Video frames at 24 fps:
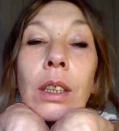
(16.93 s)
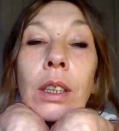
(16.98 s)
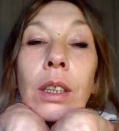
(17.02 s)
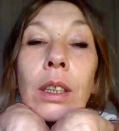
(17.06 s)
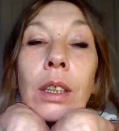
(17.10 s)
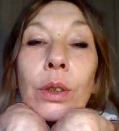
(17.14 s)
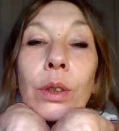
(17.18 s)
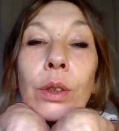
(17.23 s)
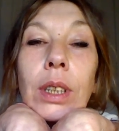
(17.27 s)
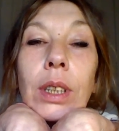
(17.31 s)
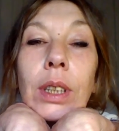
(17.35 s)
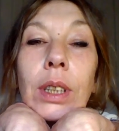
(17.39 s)

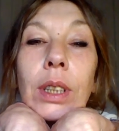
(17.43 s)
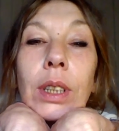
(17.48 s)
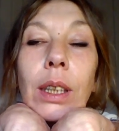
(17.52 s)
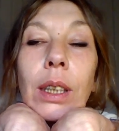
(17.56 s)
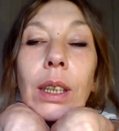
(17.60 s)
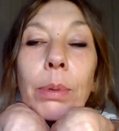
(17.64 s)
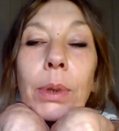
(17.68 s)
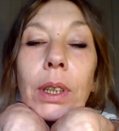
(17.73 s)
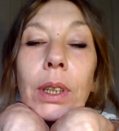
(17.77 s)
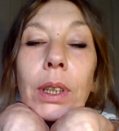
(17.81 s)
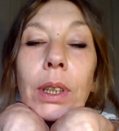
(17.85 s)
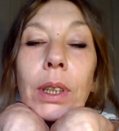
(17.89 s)
de sacrées
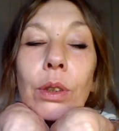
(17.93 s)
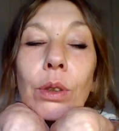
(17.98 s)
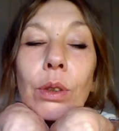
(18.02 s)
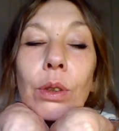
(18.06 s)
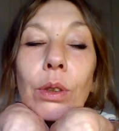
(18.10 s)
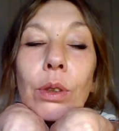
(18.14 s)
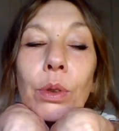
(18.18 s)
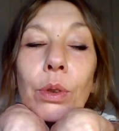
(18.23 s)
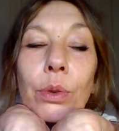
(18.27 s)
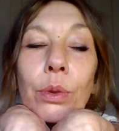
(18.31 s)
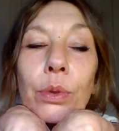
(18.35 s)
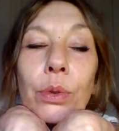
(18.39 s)
prises de
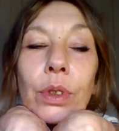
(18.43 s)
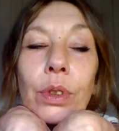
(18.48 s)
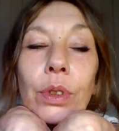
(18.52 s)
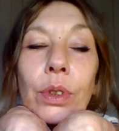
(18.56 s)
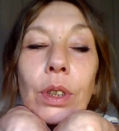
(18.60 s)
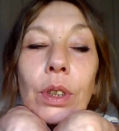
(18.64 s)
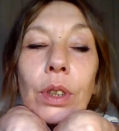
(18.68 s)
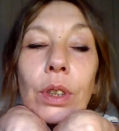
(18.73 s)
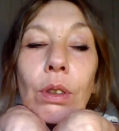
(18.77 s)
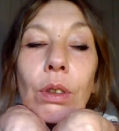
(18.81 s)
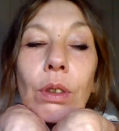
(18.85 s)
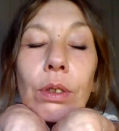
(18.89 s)

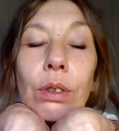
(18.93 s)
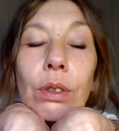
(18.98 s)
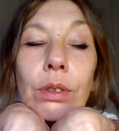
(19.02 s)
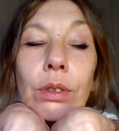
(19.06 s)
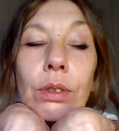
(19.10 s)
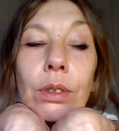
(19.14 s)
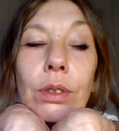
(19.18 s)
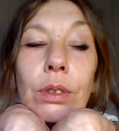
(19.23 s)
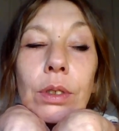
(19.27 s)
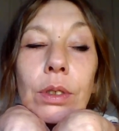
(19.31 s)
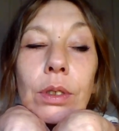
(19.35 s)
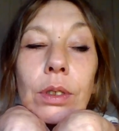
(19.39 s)

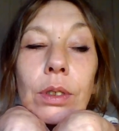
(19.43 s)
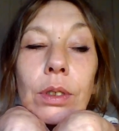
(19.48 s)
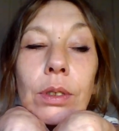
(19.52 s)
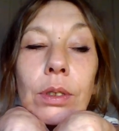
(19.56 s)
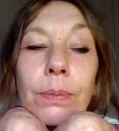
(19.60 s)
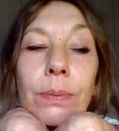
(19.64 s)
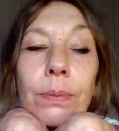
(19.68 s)
conscience,